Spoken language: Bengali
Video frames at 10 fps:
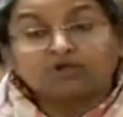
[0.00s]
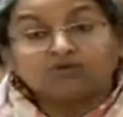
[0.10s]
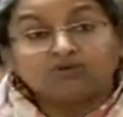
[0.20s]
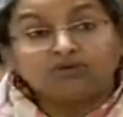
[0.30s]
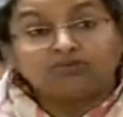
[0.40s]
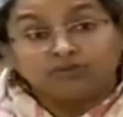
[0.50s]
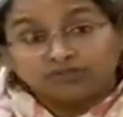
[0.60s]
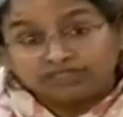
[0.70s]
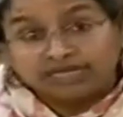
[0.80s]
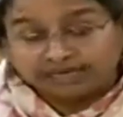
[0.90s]
সকল
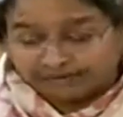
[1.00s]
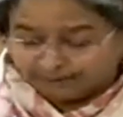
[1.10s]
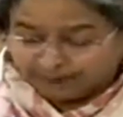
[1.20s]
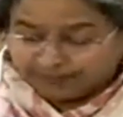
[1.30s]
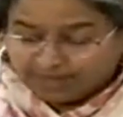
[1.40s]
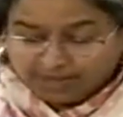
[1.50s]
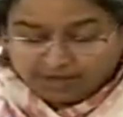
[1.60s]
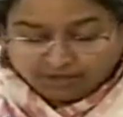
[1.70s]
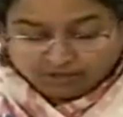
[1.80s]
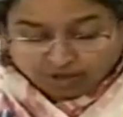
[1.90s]
পর্যায়ের
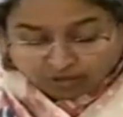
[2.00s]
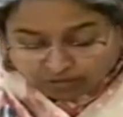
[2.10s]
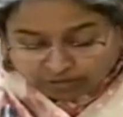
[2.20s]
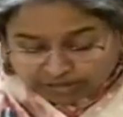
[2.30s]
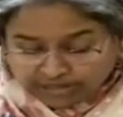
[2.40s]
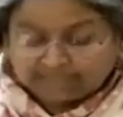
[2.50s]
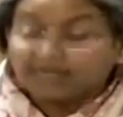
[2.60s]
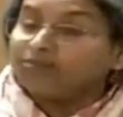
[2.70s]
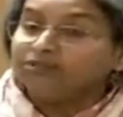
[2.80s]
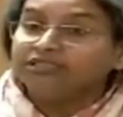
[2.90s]
সকল
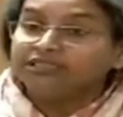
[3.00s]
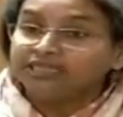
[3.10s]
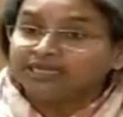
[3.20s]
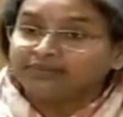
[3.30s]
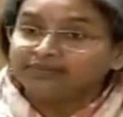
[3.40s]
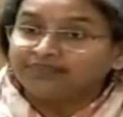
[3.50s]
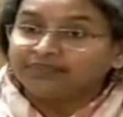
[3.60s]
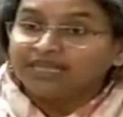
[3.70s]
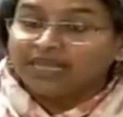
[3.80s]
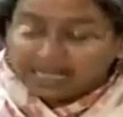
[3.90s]
শিক্ষা প্রতিষ্ঠান
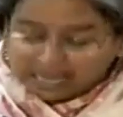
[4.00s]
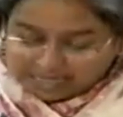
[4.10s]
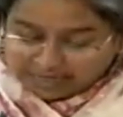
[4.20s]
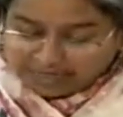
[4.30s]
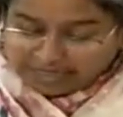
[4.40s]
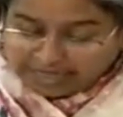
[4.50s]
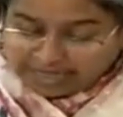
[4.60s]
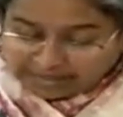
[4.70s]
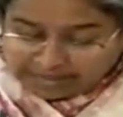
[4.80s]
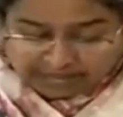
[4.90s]
আগামী
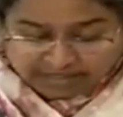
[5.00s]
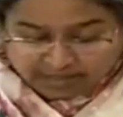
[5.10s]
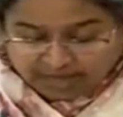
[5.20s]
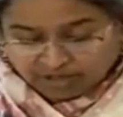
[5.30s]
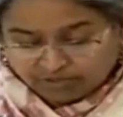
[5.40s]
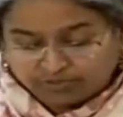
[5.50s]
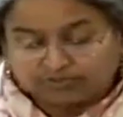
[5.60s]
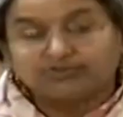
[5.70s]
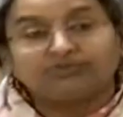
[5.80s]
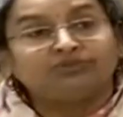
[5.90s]
একত্রিশে মার্চ
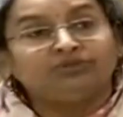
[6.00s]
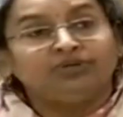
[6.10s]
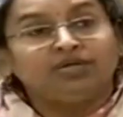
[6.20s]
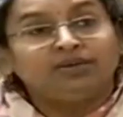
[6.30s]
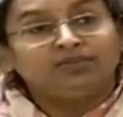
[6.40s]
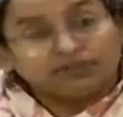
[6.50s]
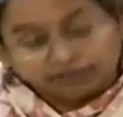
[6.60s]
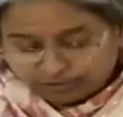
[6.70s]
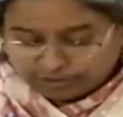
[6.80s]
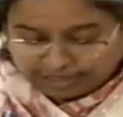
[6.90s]
পর্যন্ত
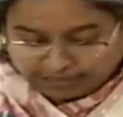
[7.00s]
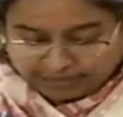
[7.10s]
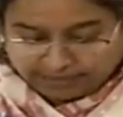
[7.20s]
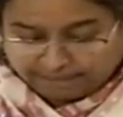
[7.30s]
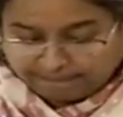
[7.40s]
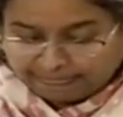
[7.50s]
বন্ধ থাকবে